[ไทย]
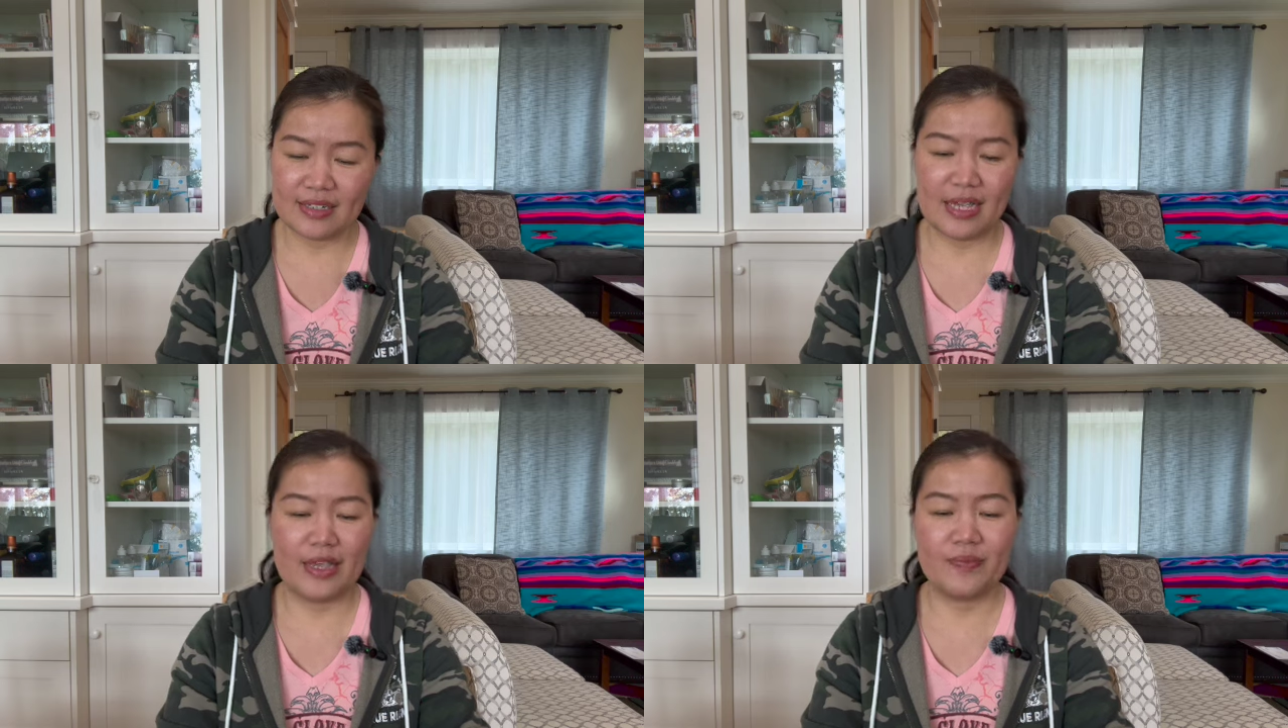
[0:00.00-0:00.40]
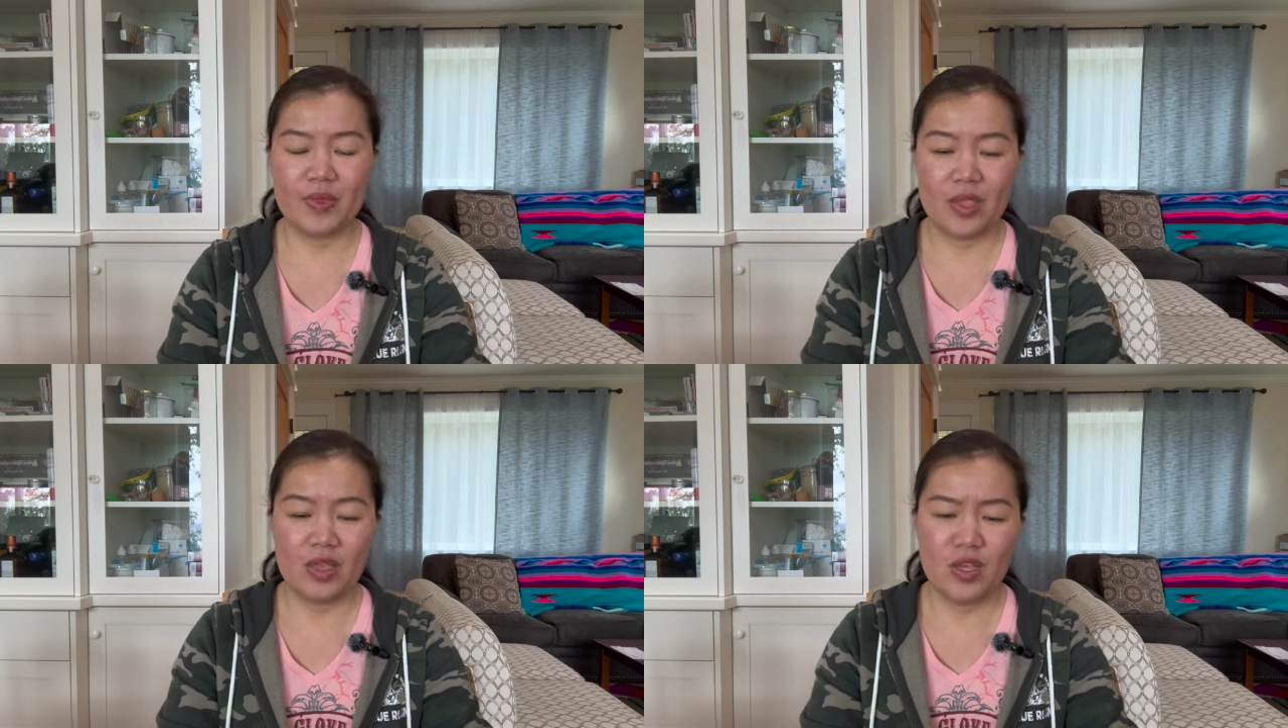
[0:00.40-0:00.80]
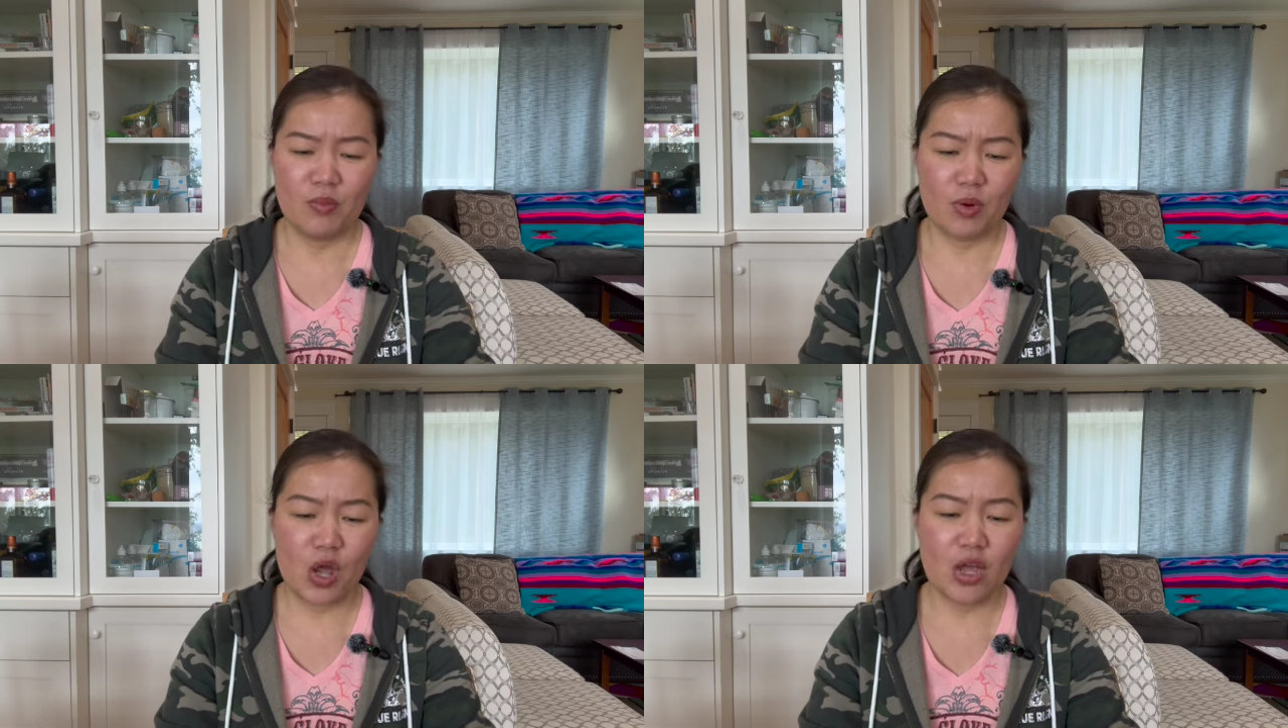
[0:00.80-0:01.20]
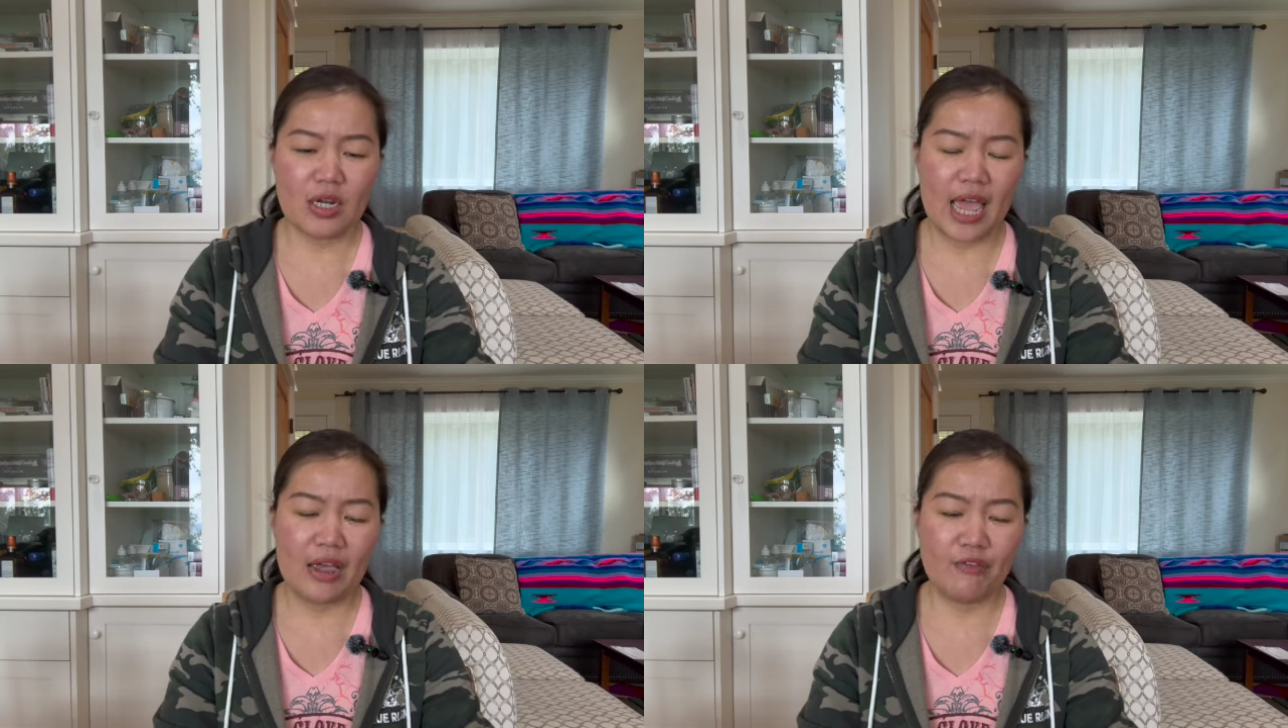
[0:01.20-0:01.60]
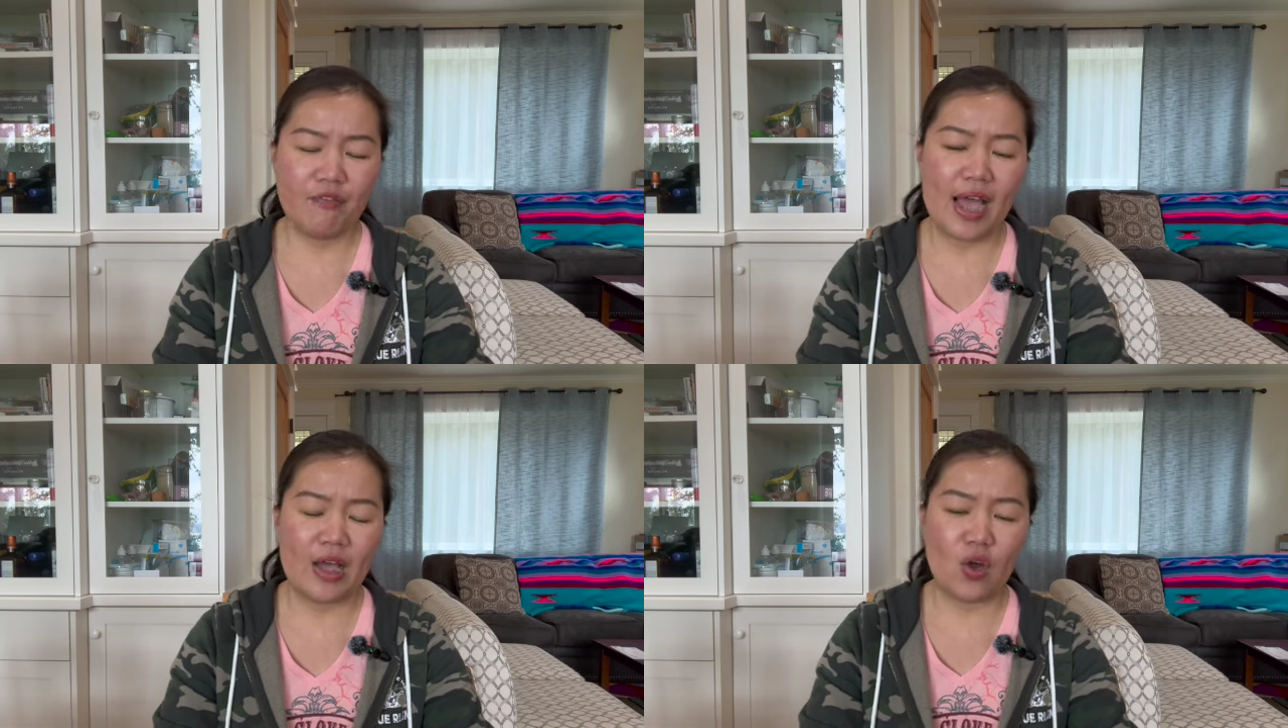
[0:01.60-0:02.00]
นะเพราะทาง
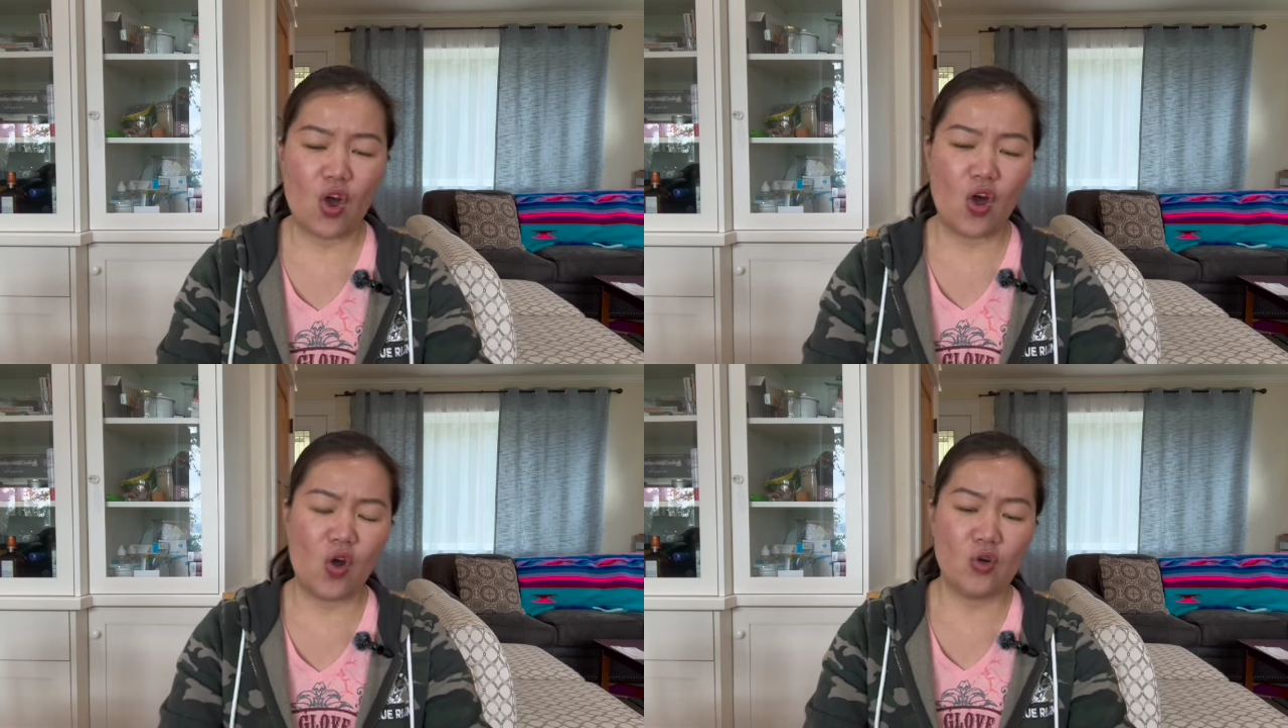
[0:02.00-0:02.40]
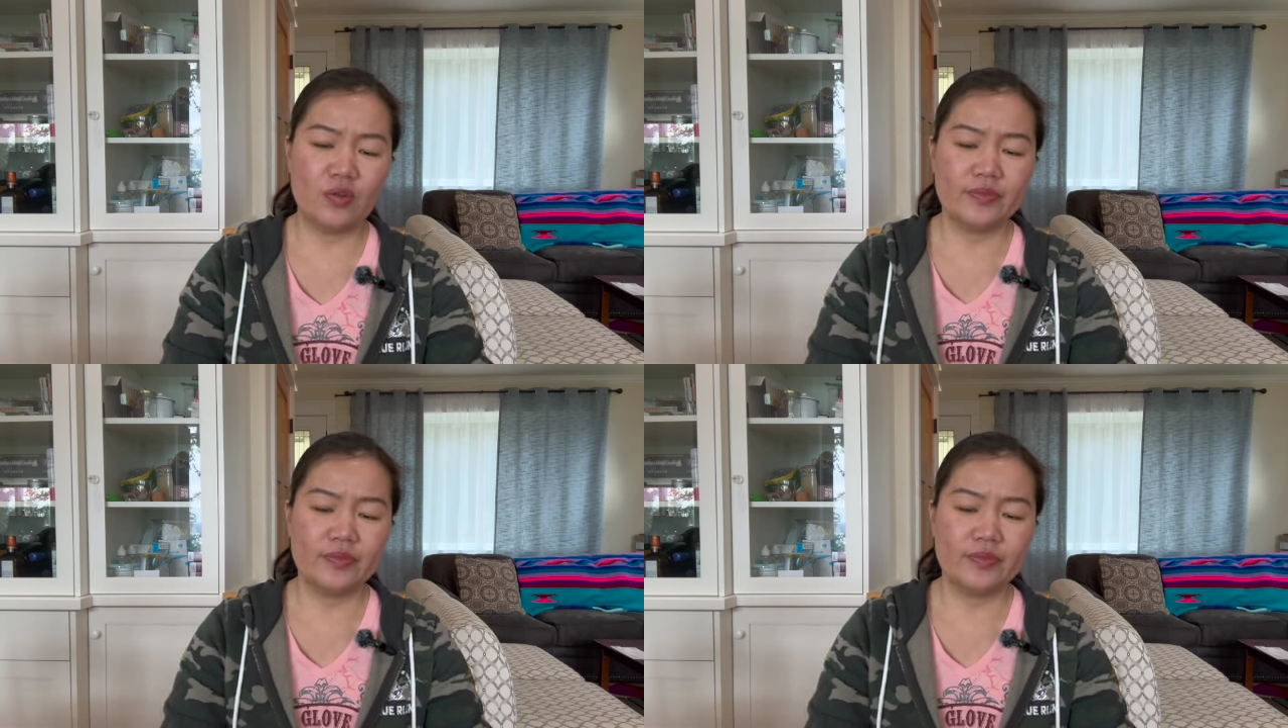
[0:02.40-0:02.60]
ฝั่งของ